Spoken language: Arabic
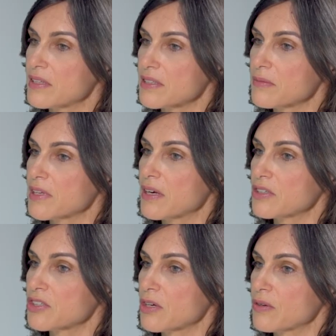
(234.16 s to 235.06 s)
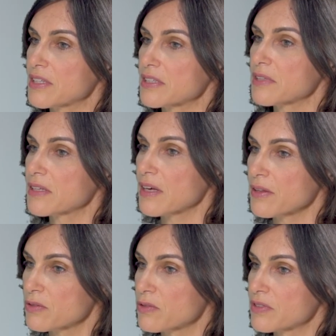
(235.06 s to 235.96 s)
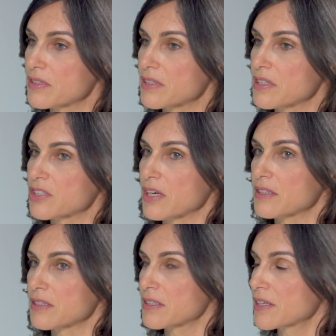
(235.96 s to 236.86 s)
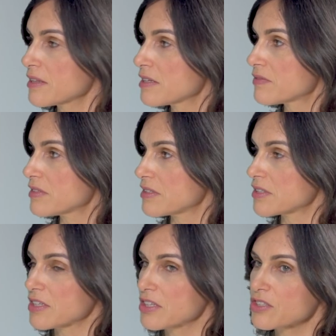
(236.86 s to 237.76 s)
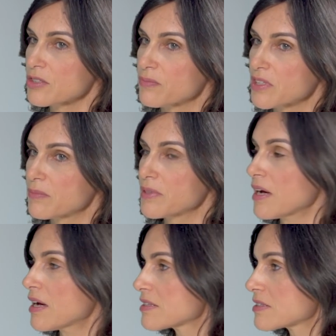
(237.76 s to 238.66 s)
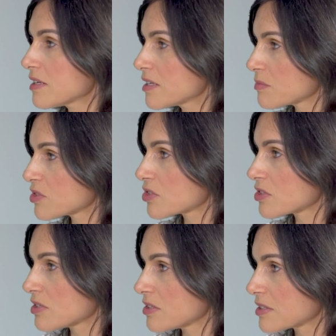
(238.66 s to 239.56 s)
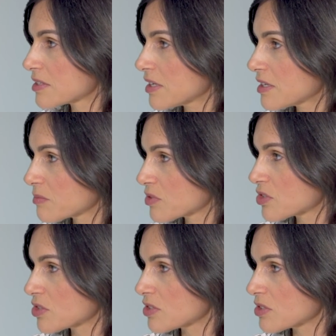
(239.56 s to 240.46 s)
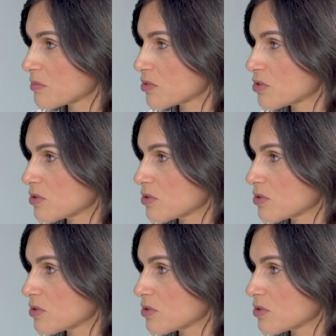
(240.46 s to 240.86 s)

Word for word: لازمنا شنو لازمنا نكثروا في الانتاج خاطر كي تكثر في الانتاج بالطبيعه السعر باش السعر باش باش